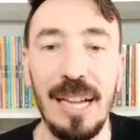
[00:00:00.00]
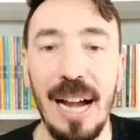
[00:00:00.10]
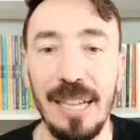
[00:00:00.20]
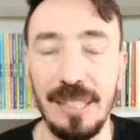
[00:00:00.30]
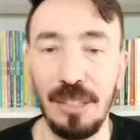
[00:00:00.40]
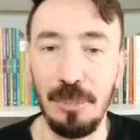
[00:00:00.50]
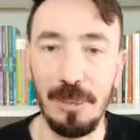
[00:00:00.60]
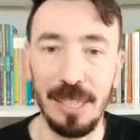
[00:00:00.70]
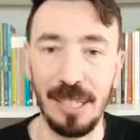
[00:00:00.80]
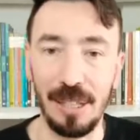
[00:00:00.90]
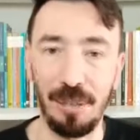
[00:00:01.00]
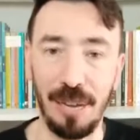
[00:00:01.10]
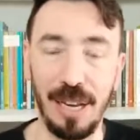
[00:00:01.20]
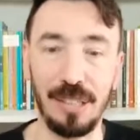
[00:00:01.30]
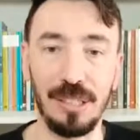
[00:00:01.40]
haja de uma maneira
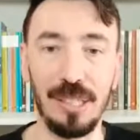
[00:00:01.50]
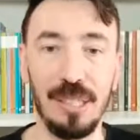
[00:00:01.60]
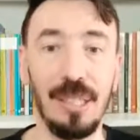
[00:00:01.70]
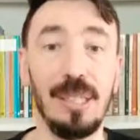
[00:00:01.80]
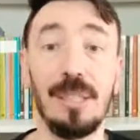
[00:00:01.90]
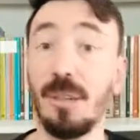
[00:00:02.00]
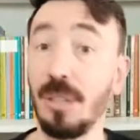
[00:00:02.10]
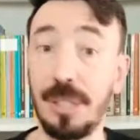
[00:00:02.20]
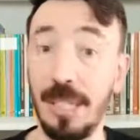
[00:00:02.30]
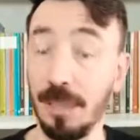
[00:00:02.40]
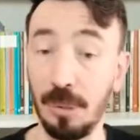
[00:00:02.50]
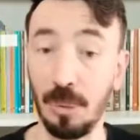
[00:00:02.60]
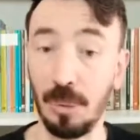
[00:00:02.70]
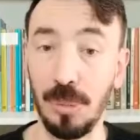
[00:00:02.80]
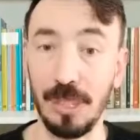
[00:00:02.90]
diferente. Então nós criamos
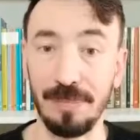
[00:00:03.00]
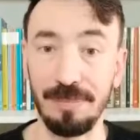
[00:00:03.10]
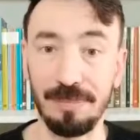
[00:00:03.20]
cultura.